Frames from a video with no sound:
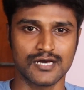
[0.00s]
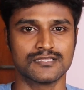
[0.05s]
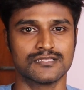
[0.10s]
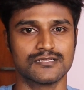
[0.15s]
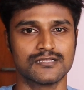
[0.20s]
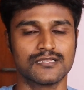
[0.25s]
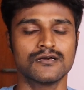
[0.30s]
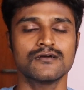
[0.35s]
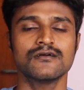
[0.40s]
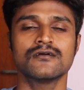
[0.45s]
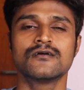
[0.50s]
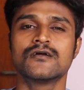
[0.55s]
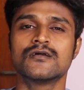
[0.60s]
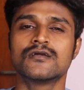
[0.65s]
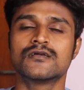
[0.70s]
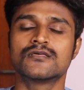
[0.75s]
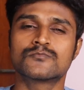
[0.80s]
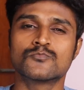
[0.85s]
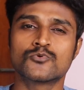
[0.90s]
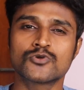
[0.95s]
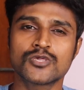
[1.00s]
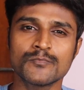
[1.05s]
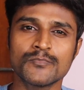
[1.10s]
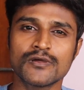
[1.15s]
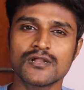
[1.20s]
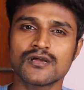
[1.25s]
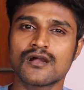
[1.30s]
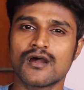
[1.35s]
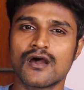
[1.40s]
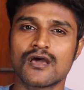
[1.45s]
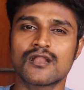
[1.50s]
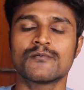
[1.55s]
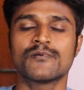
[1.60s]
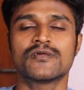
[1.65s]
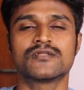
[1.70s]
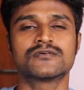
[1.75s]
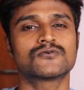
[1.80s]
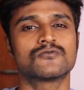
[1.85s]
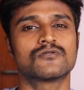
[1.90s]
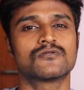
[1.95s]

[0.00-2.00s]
அது இல்லை இதுக்கு முக்கியமான காரணம் என்ன